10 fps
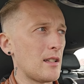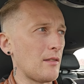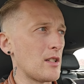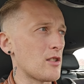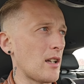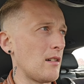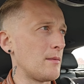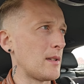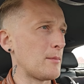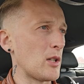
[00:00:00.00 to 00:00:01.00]
Tak więc
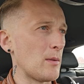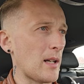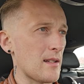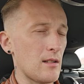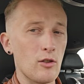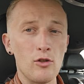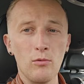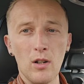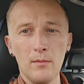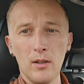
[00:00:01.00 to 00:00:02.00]
czekałem na moją okazję dość
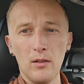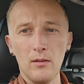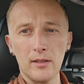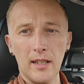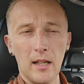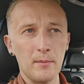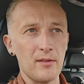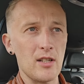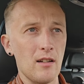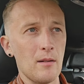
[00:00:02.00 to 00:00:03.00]
długo, bo tak jak
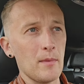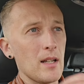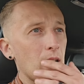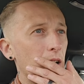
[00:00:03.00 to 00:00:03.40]
powiedziałem,